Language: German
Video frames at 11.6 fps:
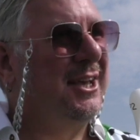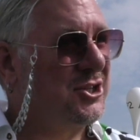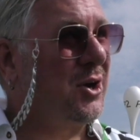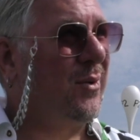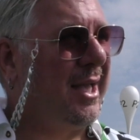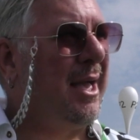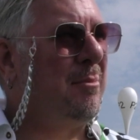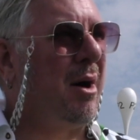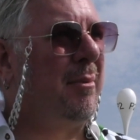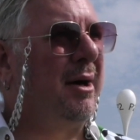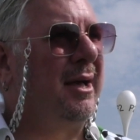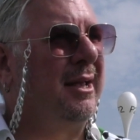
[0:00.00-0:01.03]
Ich schaue EM,
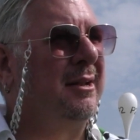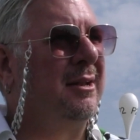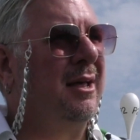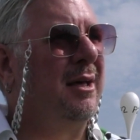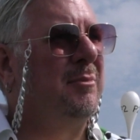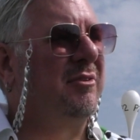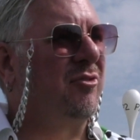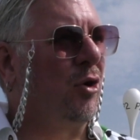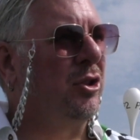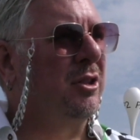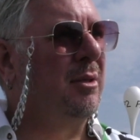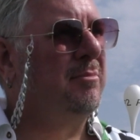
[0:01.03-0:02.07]
aber in, äh, mit
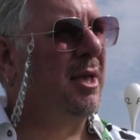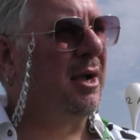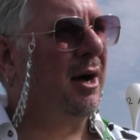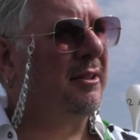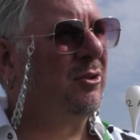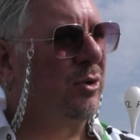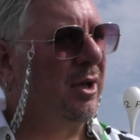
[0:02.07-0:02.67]
Freunden im Biergarten